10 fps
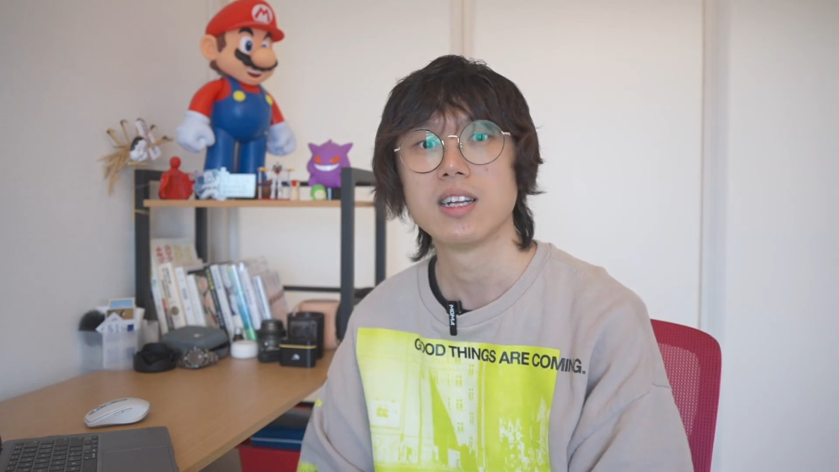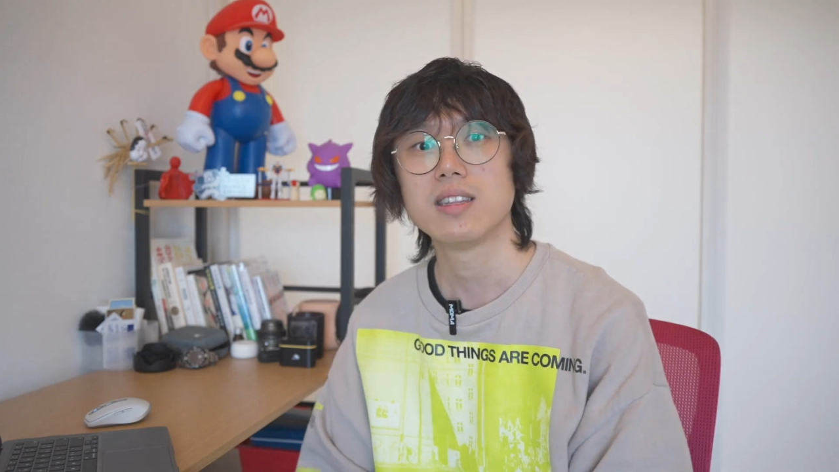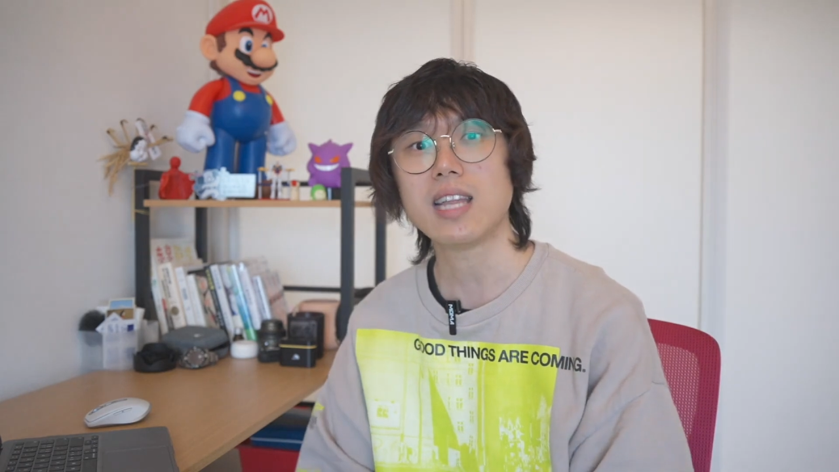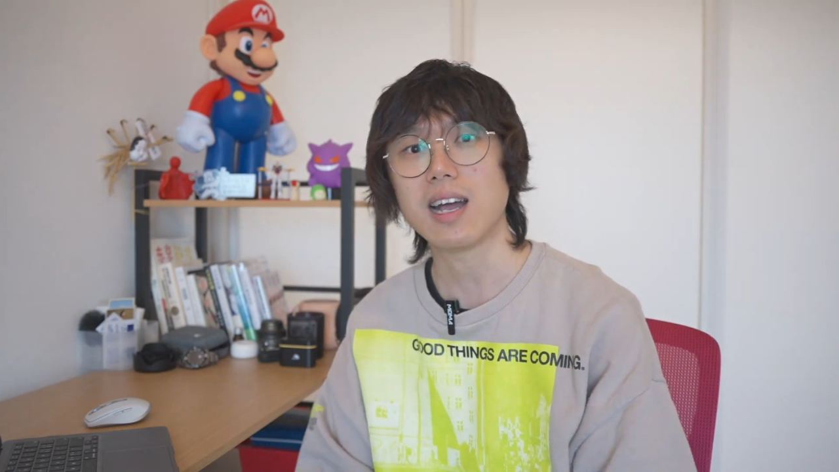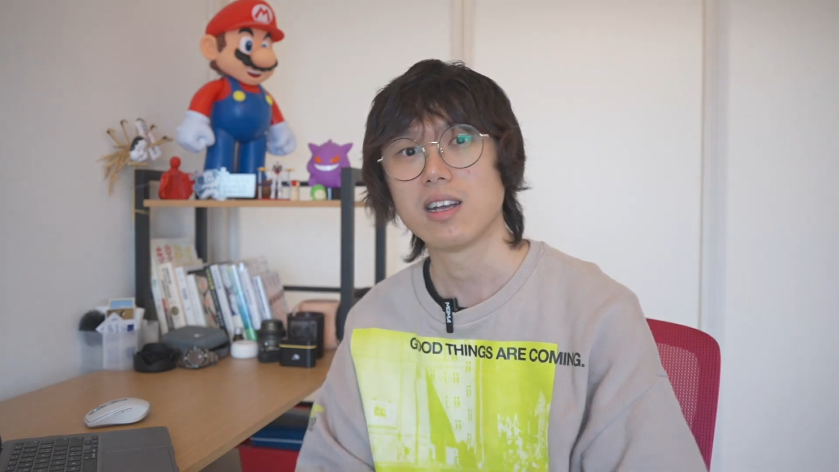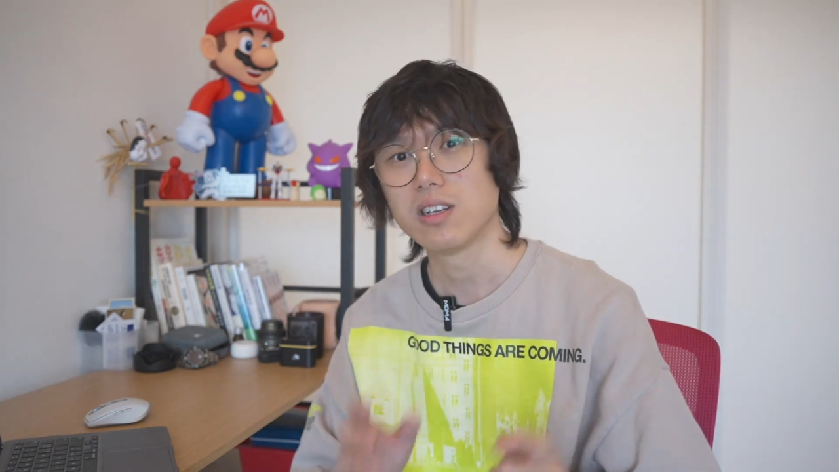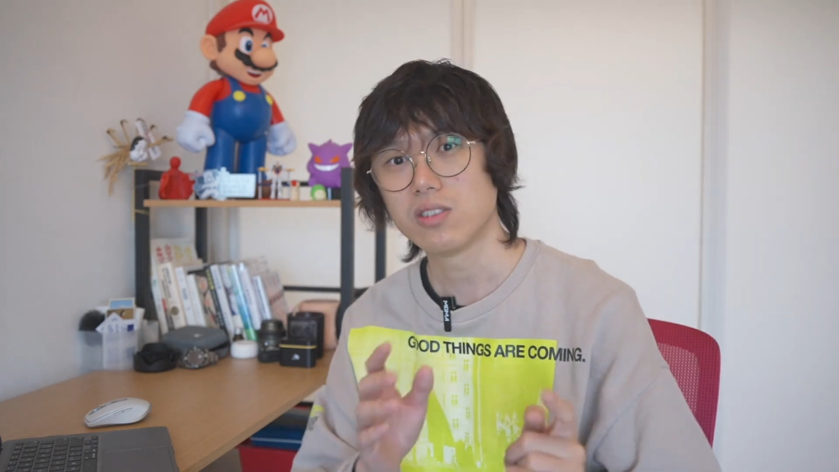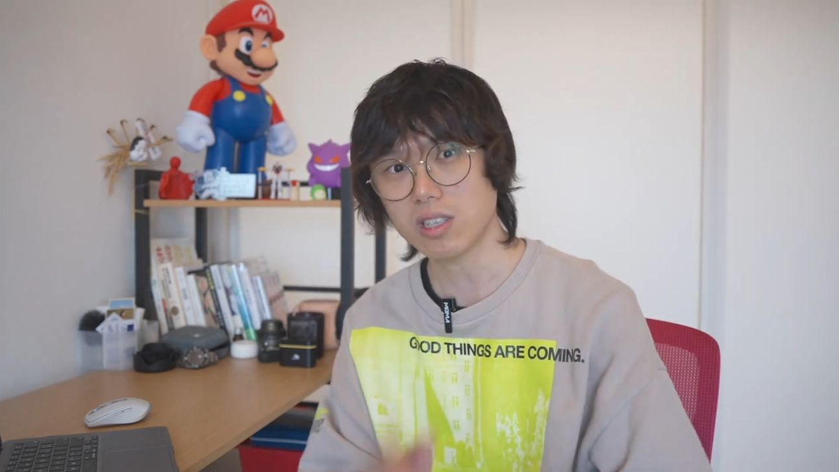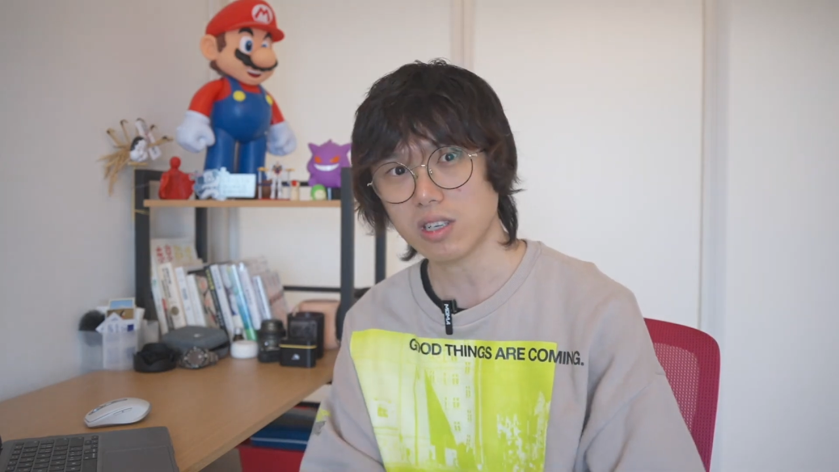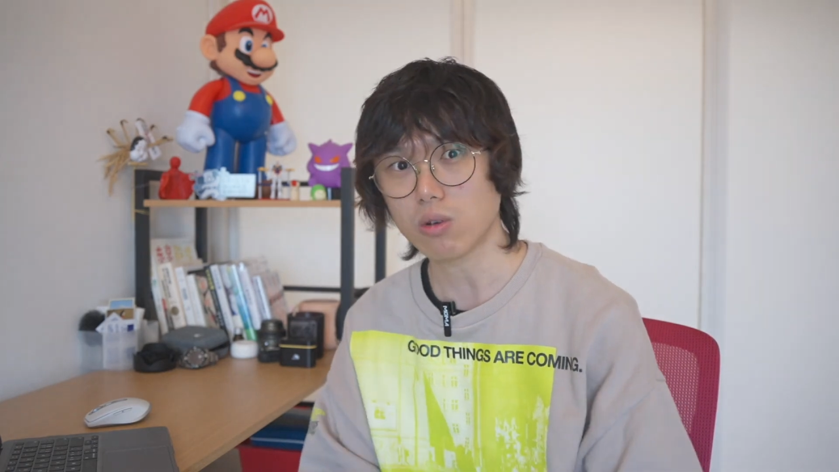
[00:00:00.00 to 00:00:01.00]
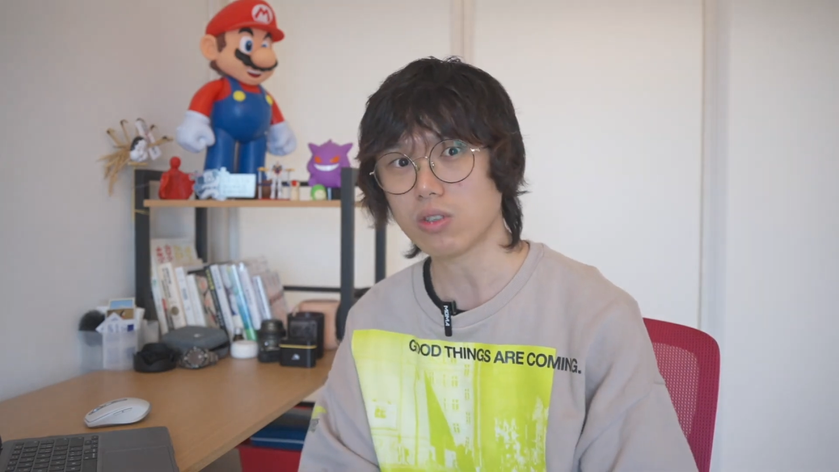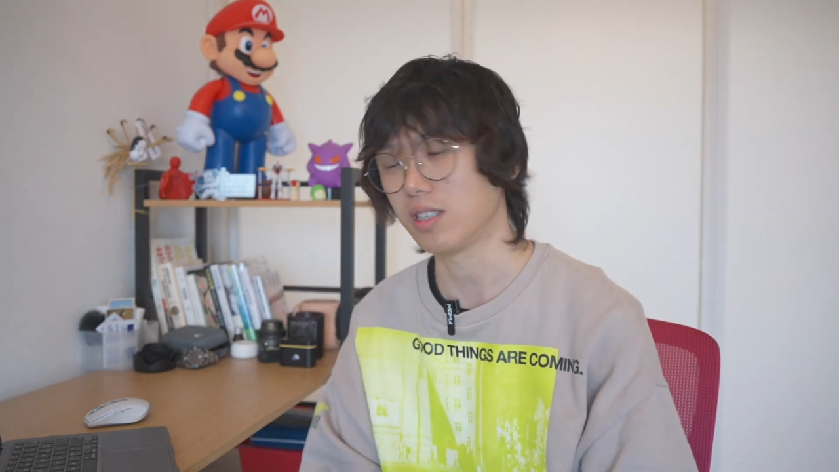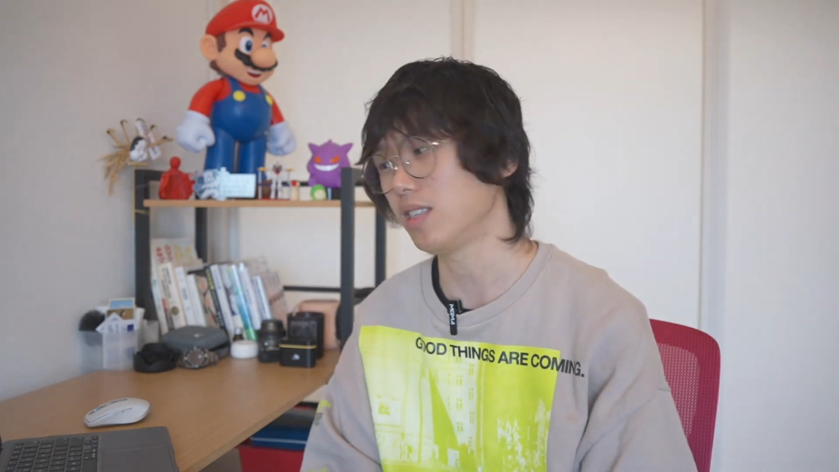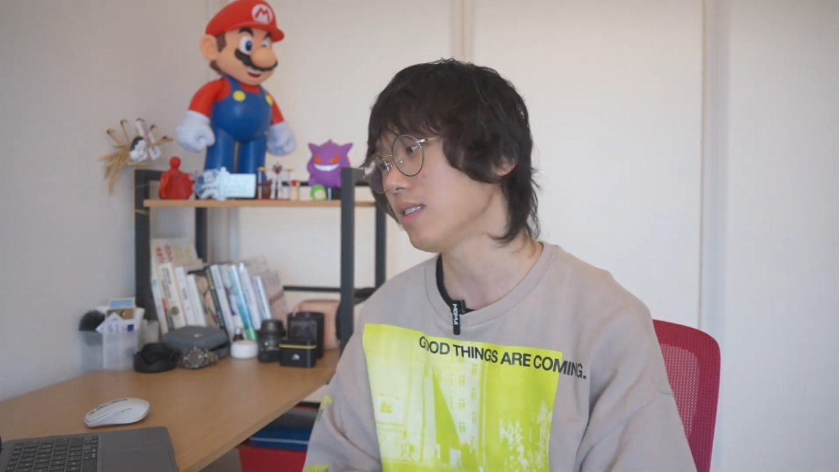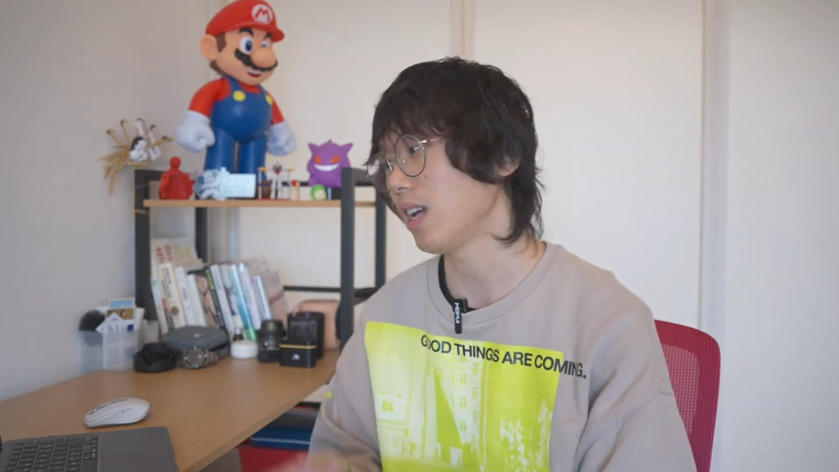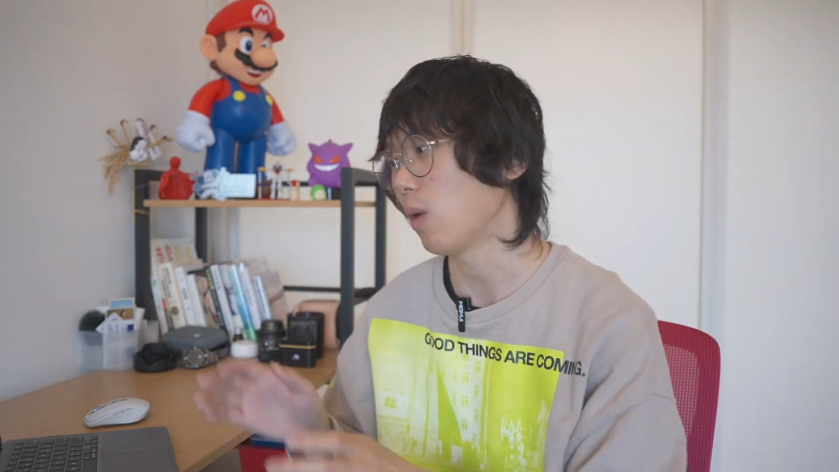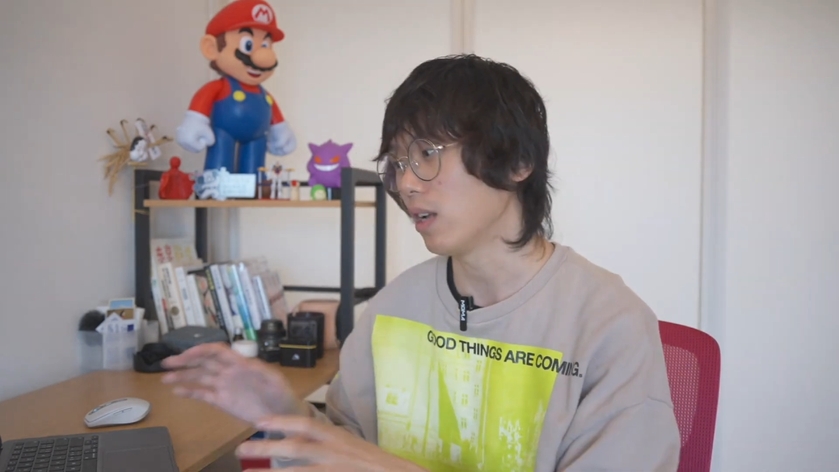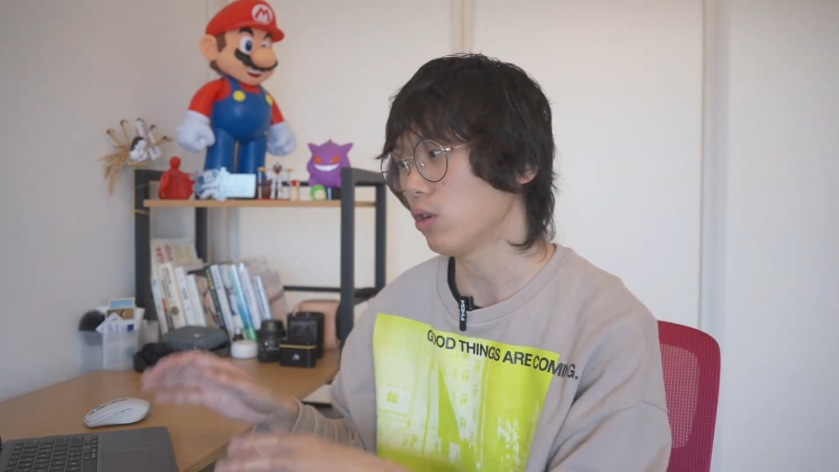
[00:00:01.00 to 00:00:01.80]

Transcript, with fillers: 那这些东西现在完